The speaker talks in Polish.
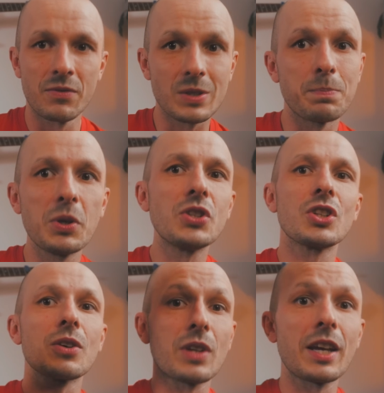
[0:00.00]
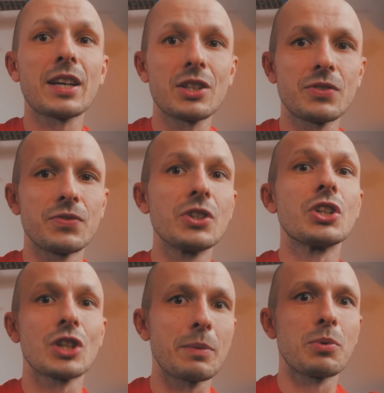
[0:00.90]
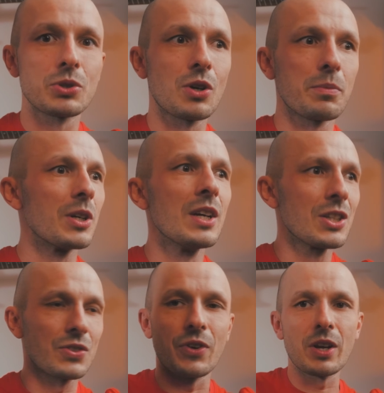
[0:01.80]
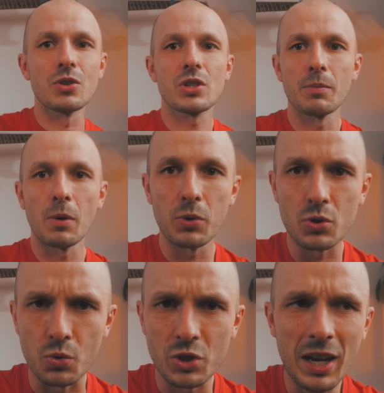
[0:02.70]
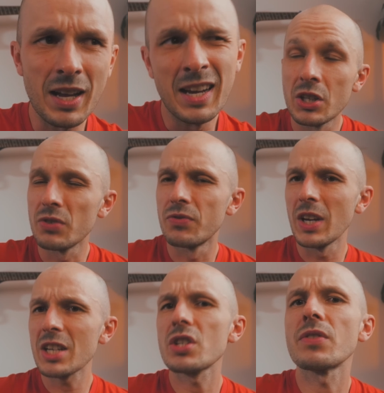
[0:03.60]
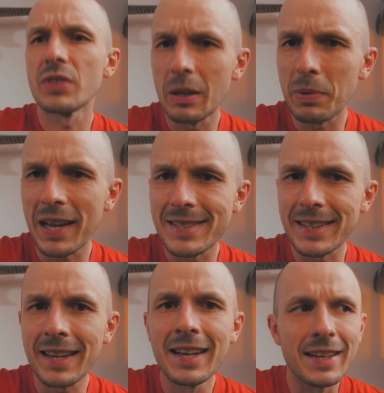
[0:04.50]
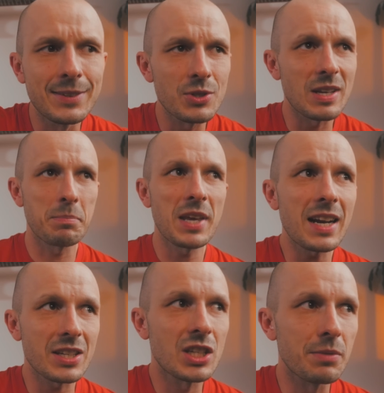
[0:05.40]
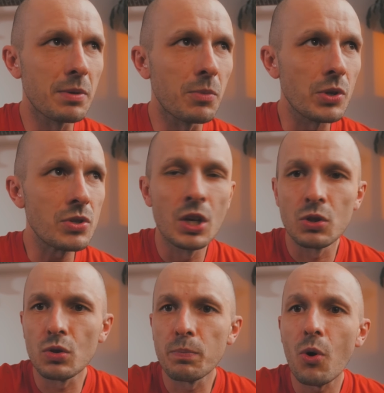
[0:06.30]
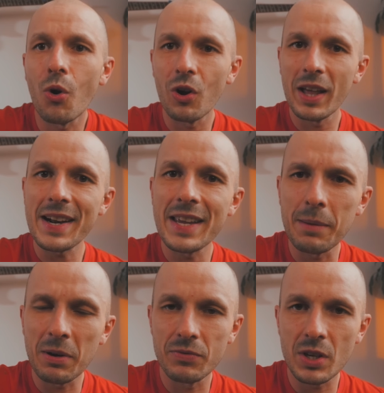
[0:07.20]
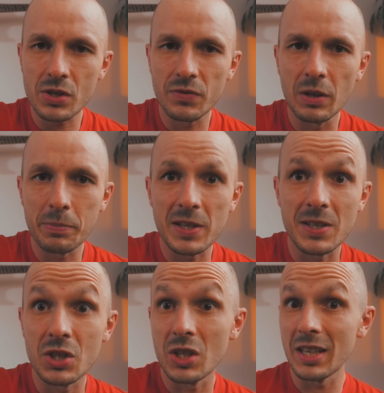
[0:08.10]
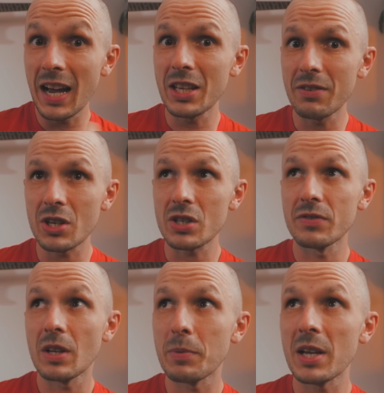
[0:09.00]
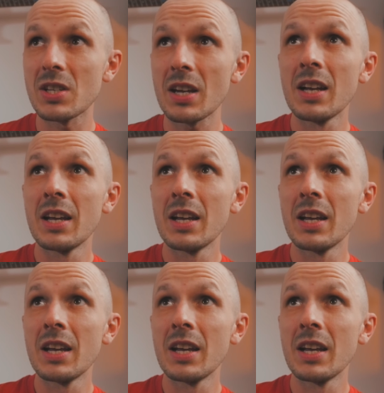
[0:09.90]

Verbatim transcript: wzbić się na jakieś wyższe poziomy swojego samopoczucia. Jeśli wierzysz w depresję i to zabiera z ciebie moc, no to po cholerę ja mam wierzyć w depresję. Jeśli ja nie wierzę w depresję